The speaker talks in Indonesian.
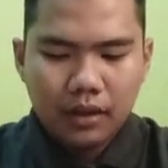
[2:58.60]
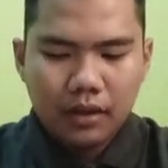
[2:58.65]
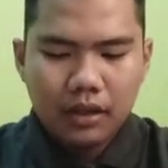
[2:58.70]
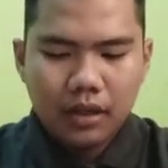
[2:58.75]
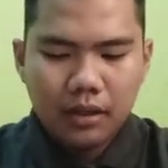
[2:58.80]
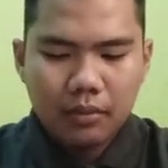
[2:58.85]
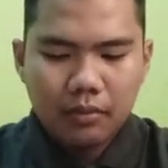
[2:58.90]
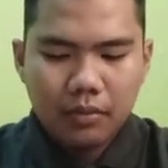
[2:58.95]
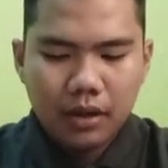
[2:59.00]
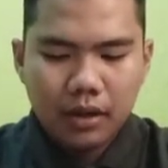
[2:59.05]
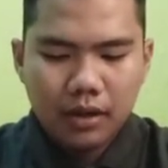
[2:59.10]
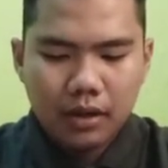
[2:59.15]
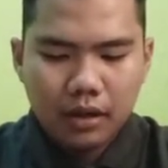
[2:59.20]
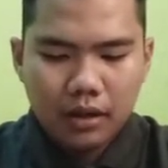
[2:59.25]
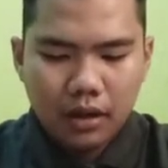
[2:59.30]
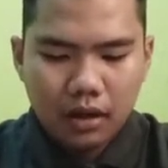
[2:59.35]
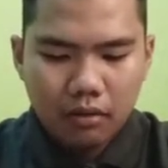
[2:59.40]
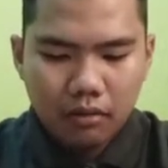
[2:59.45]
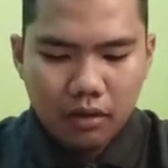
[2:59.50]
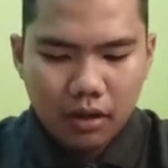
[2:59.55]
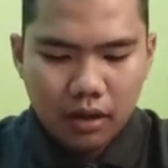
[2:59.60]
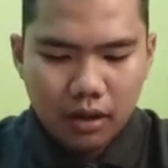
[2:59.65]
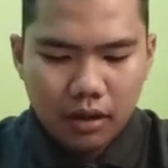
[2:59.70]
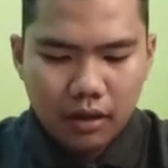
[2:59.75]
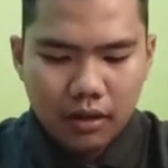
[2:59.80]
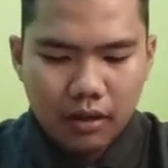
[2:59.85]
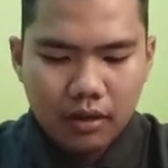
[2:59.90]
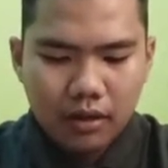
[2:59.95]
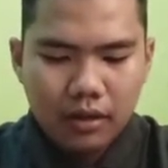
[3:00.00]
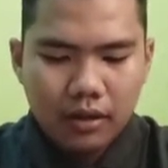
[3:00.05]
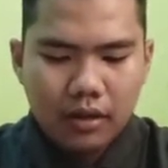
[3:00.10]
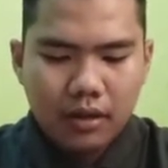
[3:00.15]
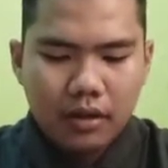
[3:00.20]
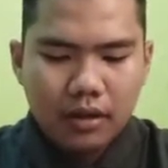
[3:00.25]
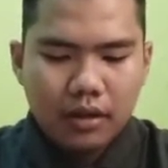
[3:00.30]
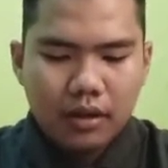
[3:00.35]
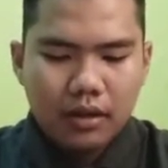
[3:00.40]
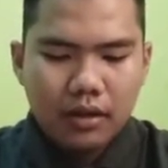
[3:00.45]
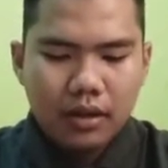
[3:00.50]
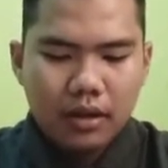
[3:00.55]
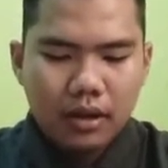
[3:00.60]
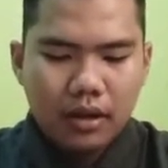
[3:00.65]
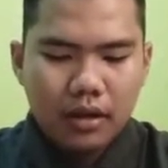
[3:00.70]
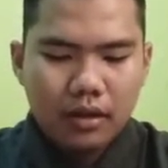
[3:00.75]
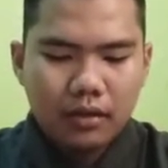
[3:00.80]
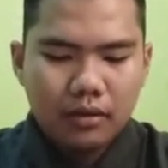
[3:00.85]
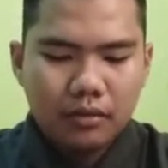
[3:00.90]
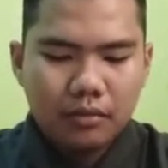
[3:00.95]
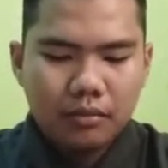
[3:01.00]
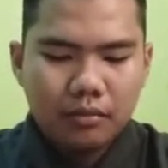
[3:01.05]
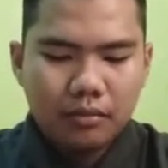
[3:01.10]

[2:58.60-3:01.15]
nikmat dari Allah. Dengan